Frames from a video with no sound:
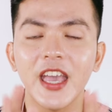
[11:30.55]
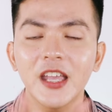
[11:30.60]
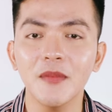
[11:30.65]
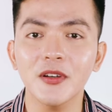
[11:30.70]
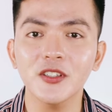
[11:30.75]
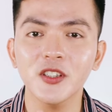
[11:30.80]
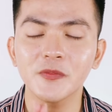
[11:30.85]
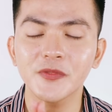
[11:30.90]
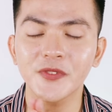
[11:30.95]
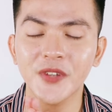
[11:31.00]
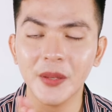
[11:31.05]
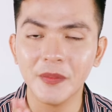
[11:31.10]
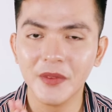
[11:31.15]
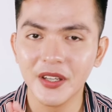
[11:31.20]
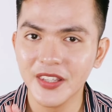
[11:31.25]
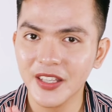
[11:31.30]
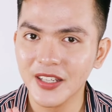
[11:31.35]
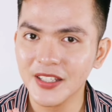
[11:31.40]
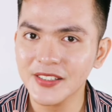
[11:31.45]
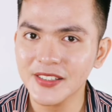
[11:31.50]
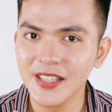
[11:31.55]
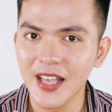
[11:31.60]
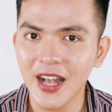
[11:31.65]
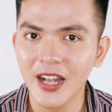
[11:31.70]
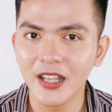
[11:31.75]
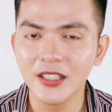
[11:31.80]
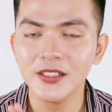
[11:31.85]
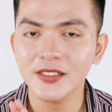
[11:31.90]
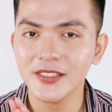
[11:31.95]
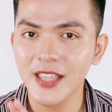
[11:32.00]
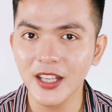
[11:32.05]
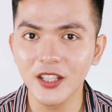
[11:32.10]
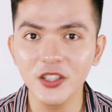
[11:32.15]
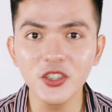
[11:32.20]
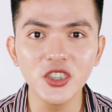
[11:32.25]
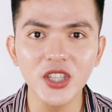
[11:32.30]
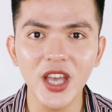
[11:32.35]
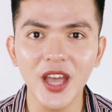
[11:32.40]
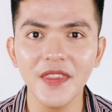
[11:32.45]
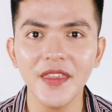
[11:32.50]
And mag-subscribe ka na rin sa aking
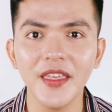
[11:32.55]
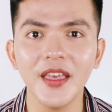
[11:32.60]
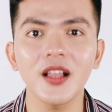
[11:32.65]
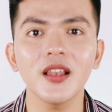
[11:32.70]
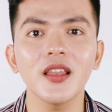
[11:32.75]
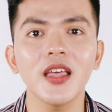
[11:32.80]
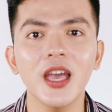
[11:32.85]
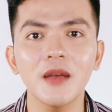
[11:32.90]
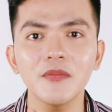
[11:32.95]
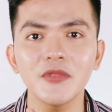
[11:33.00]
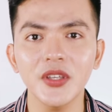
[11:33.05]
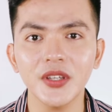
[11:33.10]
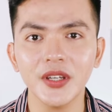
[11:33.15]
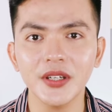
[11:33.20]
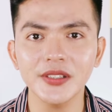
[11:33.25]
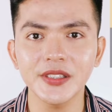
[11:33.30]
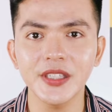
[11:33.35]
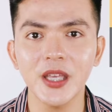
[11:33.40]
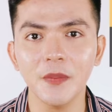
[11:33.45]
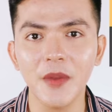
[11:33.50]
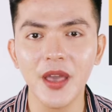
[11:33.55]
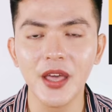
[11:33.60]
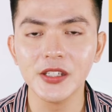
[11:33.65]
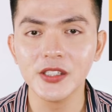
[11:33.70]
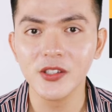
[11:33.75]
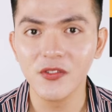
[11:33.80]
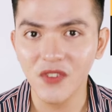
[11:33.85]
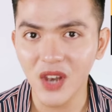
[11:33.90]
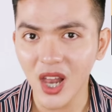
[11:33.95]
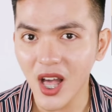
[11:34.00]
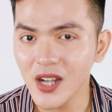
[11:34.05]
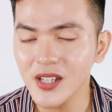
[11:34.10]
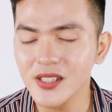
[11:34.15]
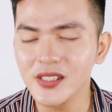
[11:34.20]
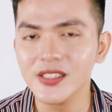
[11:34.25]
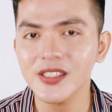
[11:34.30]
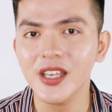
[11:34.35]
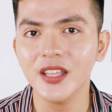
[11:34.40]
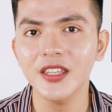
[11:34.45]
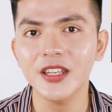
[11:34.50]
second channel, MJ Garcia Perez
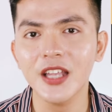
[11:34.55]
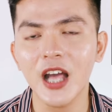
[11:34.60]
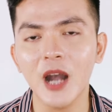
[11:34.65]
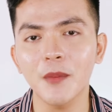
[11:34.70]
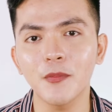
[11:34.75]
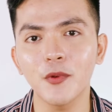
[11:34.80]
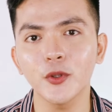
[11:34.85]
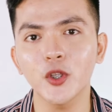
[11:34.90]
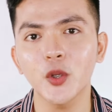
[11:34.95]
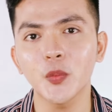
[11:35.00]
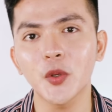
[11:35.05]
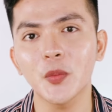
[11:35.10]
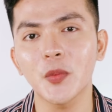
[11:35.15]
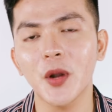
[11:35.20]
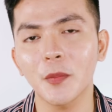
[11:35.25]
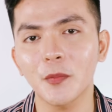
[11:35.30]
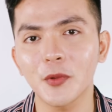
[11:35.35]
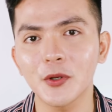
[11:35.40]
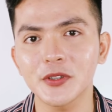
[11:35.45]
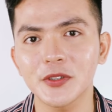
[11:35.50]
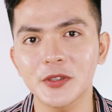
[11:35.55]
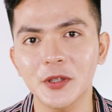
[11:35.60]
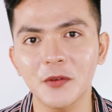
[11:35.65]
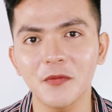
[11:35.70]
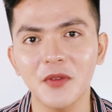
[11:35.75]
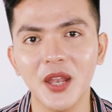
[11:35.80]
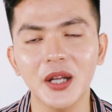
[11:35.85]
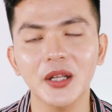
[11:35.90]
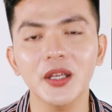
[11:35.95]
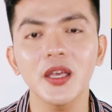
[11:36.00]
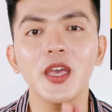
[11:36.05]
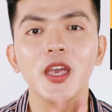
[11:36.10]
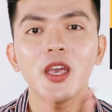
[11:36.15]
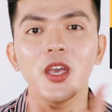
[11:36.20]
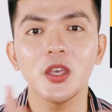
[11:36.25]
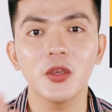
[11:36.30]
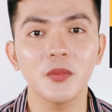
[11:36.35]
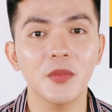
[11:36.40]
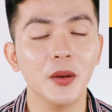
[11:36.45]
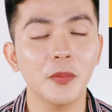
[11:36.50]
Vlogs. Diyan ina-upload ko po yung mga personal vlog,
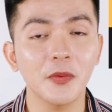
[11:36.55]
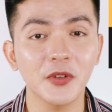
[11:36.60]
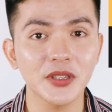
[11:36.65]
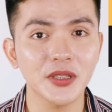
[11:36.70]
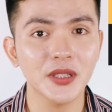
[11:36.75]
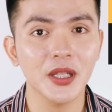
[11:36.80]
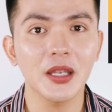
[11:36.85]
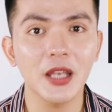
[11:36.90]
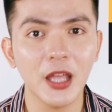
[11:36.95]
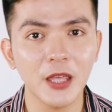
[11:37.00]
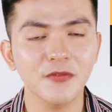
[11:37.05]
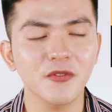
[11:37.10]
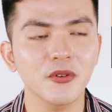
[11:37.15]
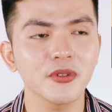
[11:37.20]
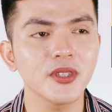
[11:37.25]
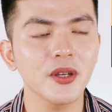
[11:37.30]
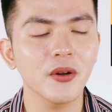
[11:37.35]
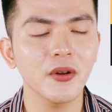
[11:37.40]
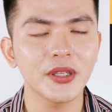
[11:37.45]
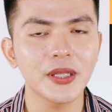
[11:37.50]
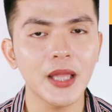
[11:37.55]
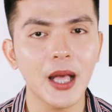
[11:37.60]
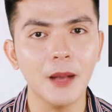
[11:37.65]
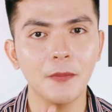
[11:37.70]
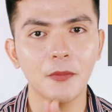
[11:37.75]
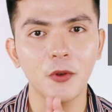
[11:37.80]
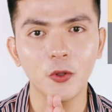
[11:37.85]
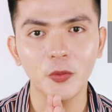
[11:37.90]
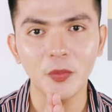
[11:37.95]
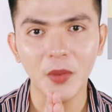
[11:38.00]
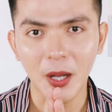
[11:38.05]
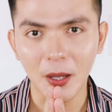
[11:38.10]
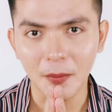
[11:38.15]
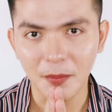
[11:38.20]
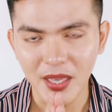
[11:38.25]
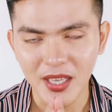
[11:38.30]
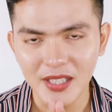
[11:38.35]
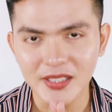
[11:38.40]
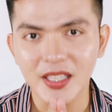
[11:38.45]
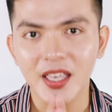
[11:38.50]
yung mga personal life ko. Diyan ko ina-upload mga
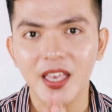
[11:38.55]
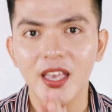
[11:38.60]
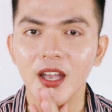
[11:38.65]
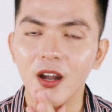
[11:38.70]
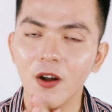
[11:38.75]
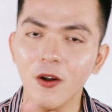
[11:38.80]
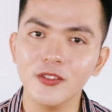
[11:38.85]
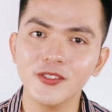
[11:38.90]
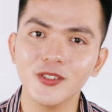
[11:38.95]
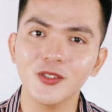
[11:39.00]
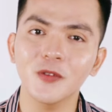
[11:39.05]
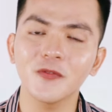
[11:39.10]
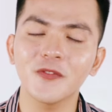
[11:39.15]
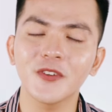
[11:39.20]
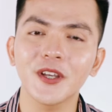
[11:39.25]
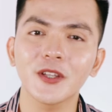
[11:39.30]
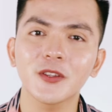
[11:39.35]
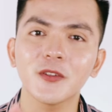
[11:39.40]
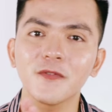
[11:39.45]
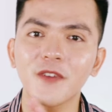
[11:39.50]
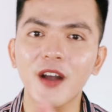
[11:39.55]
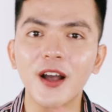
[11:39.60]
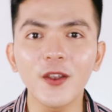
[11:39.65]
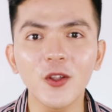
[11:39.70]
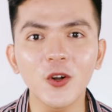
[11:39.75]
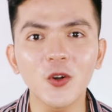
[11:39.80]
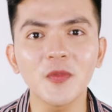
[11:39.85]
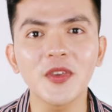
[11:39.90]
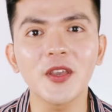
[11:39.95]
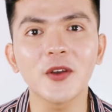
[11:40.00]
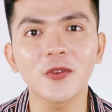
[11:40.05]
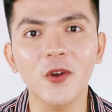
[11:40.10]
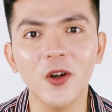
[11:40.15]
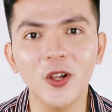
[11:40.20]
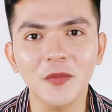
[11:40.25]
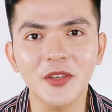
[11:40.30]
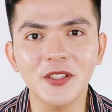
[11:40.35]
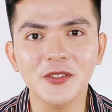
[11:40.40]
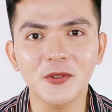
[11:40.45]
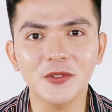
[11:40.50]
best. Also, don't forget to follow me on
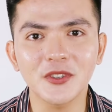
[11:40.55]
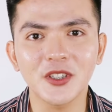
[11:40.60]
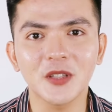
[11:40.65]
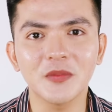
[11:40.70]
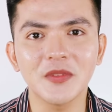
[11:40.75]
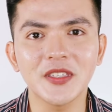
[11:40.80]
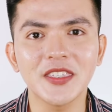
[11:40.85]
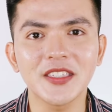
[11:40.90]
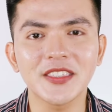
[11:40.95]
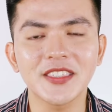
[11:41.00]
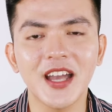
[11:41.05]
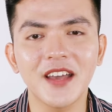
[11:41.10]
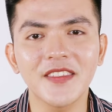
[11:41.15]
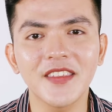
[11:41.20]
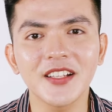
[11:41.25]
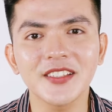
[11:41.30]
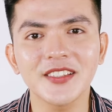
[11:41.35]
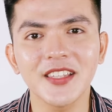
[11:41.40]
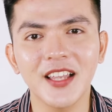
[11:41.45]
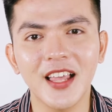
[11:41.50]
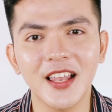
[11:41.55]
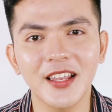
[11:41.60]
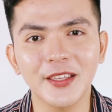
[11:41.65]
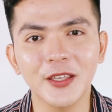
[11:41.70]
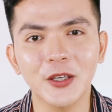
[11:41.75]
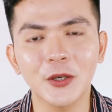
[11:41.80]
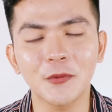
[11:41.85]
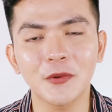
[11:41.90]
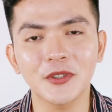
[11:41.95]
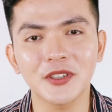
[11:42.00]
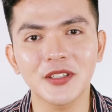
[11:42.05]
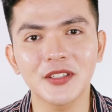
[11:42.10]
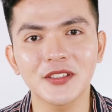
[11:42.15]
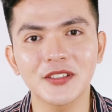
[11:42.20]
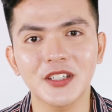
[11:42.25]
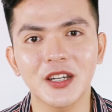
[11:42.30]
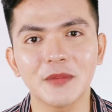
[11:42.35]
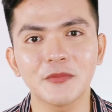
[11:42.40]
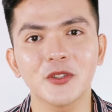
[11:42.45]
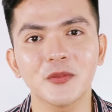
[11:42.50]
all my social media channels Nilalagay ko po sa
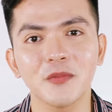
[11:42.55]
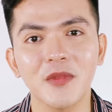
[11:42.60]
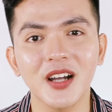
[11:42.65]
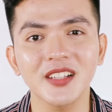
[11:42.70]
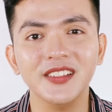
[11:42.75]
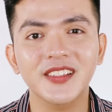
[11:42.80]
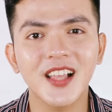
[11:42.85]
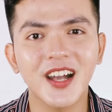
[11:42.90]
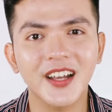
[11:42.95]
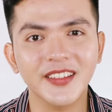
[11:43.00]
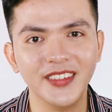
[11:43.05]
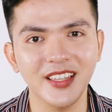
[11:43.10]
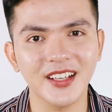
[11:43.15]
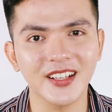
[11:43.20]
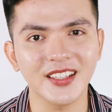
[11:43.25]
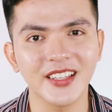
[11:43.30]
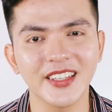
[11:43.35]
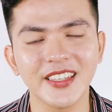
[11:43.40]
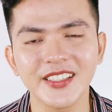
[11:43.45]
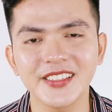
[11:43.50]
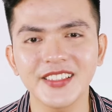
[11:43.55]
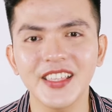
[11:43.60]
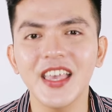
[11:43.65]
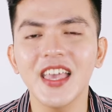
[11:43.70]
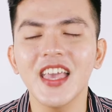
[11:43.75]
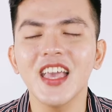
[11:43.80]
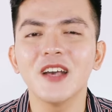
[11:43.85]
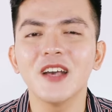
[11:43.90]
description box lahat ng links.